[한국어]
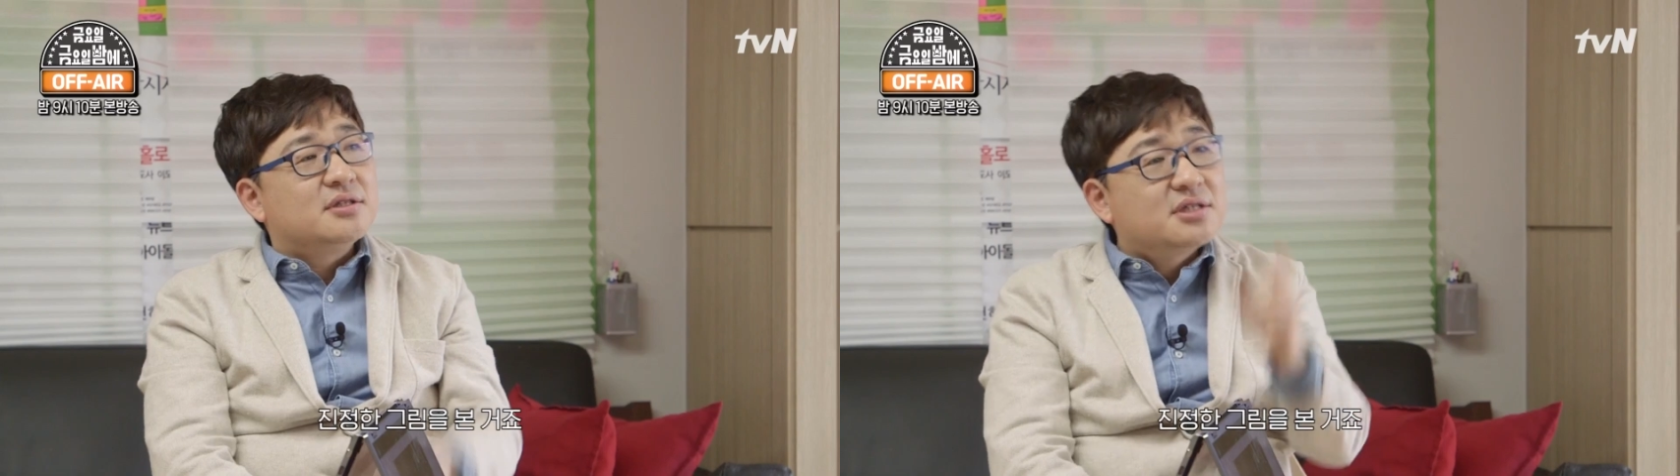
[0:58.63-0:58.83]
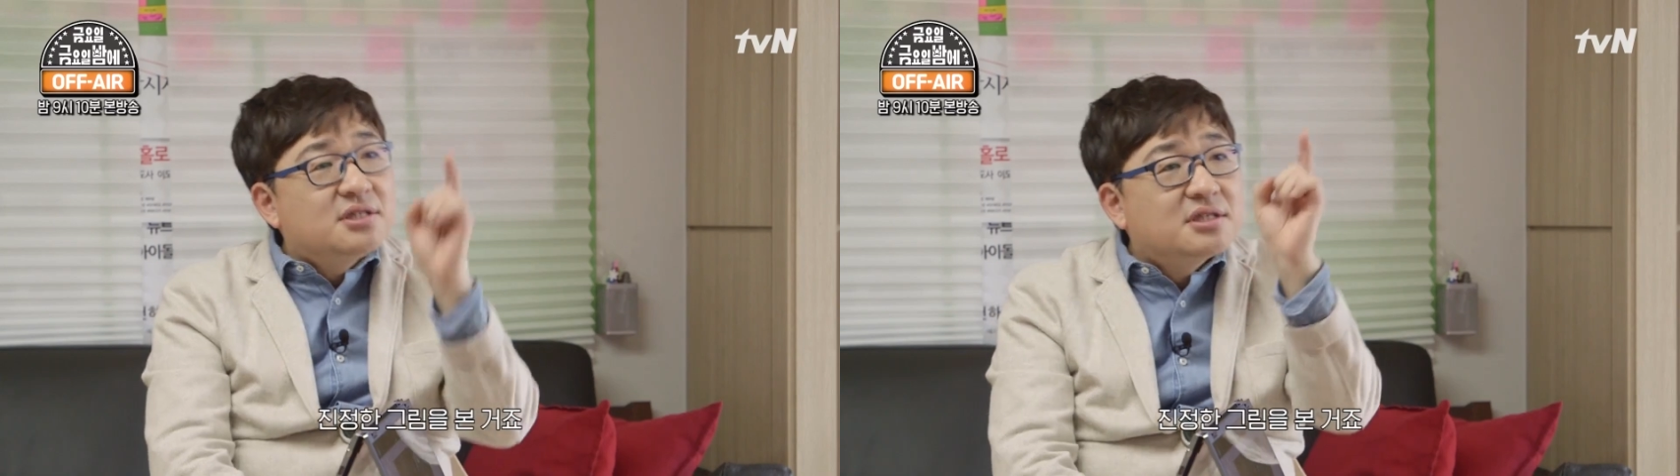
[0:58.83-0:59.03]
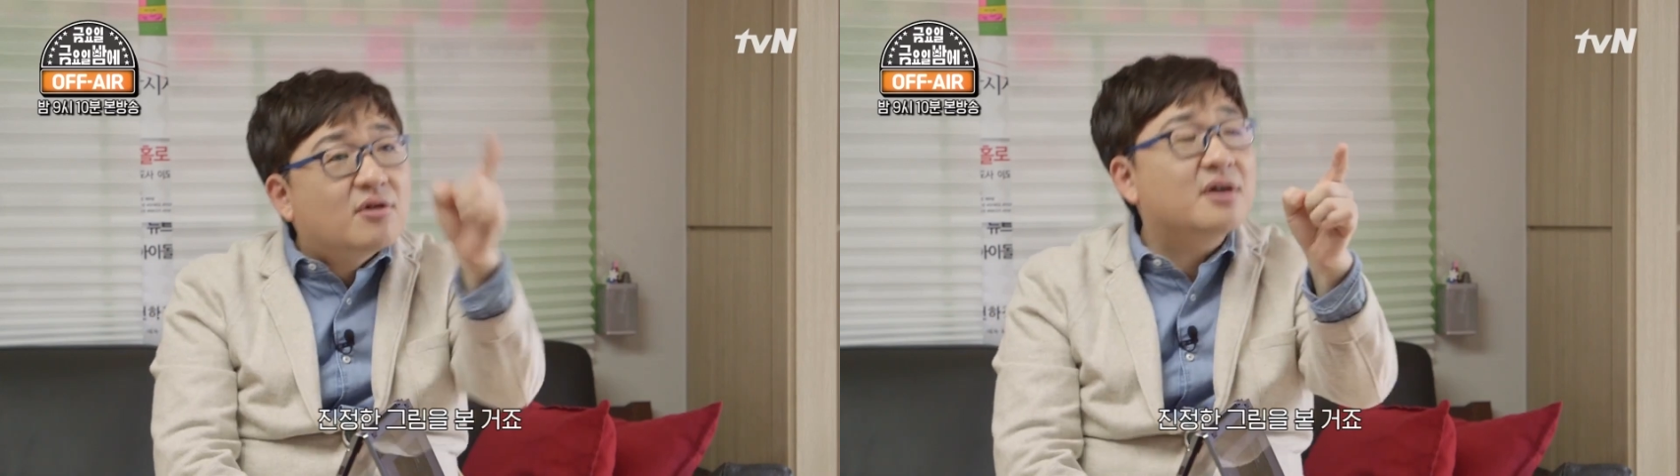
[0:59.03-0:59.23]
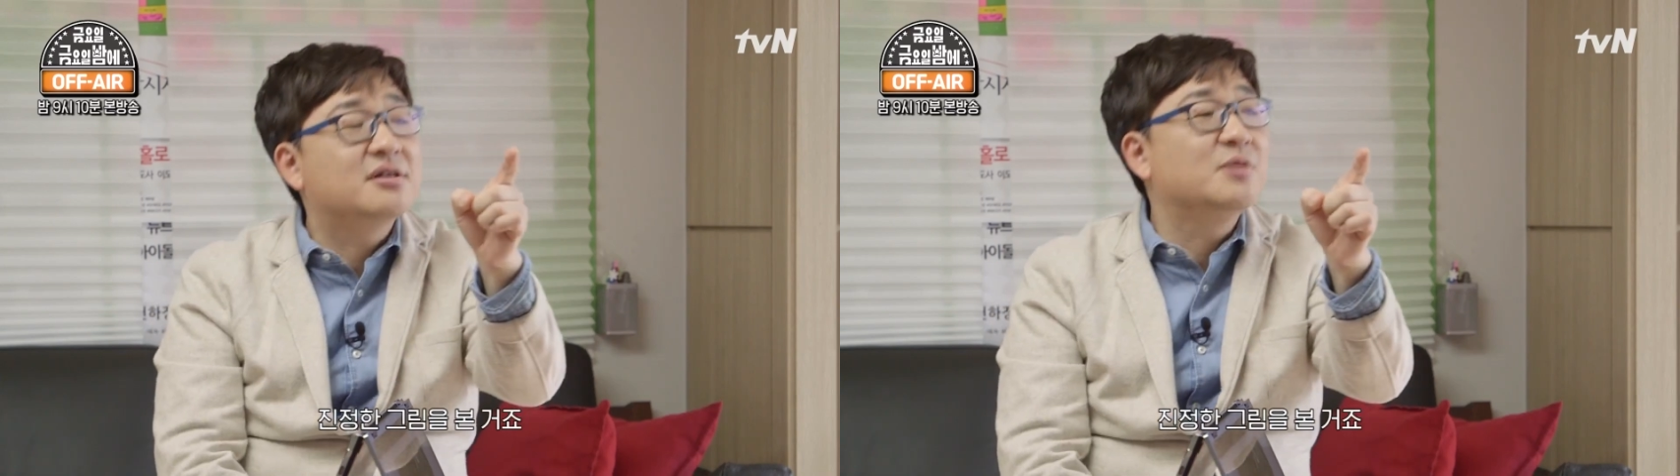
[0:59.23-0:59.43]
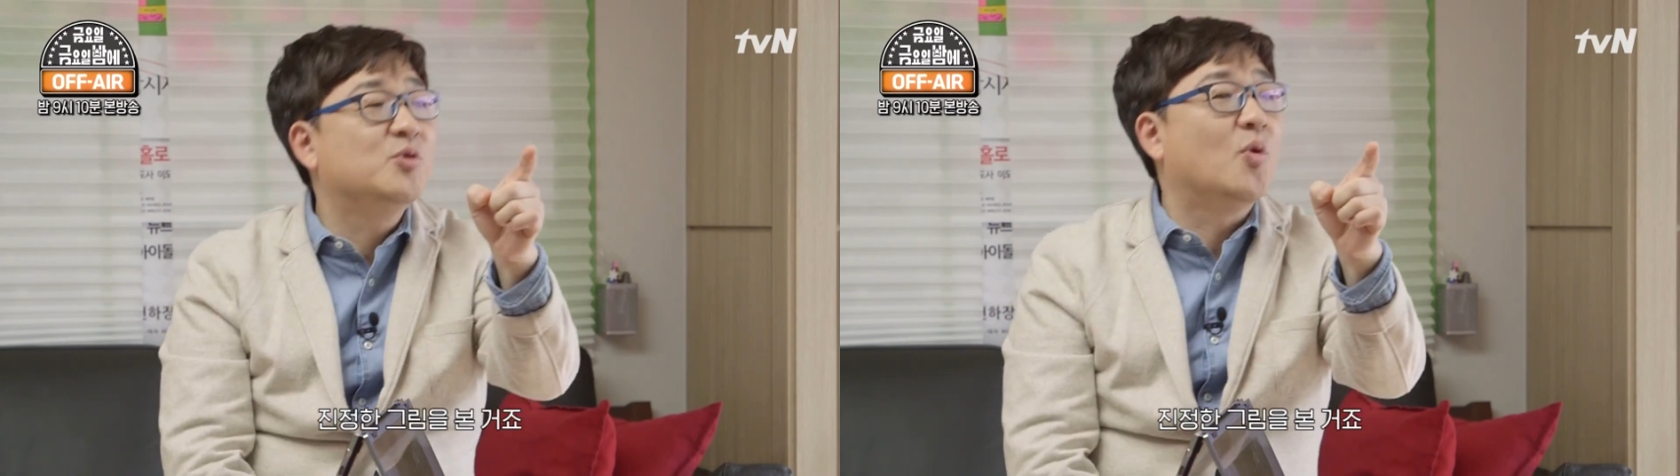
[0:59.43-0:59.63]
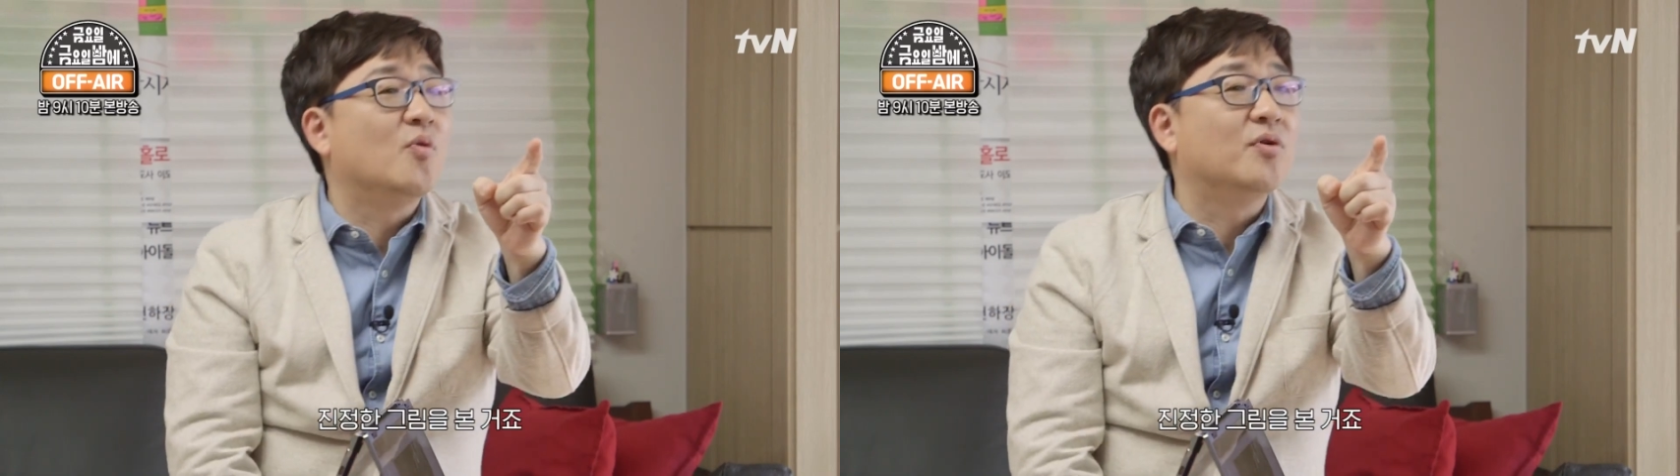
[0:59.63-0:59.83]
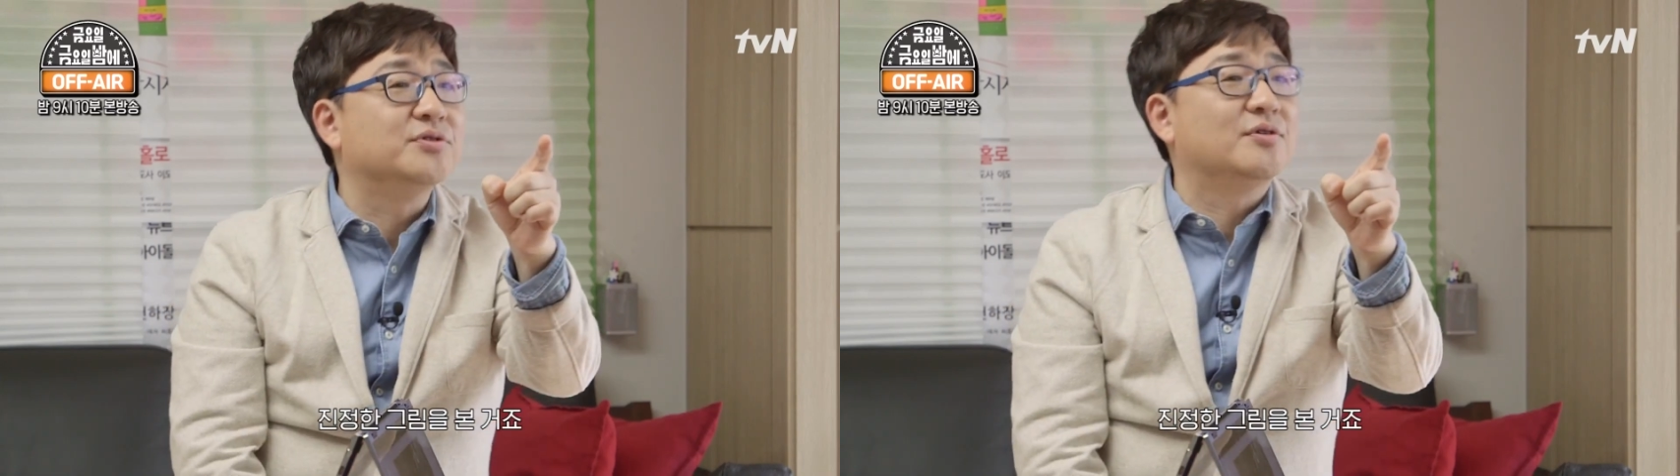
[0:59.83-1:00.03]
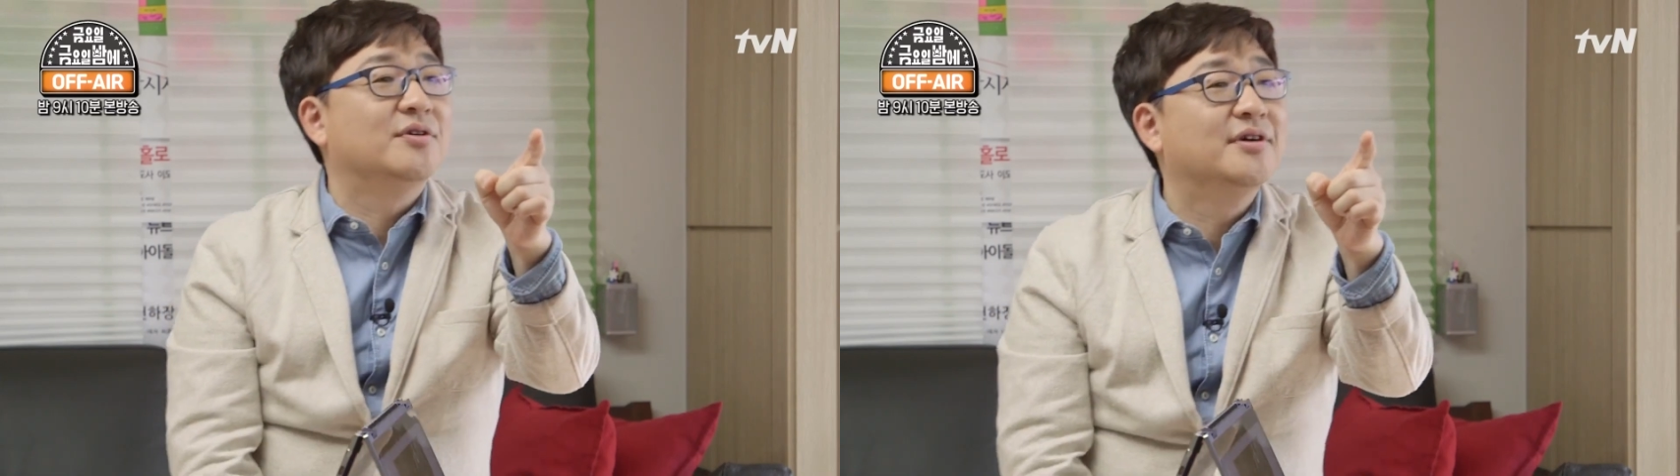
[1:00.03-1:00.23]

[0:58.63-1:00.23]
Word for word: 진정한 그림을 본 거죠.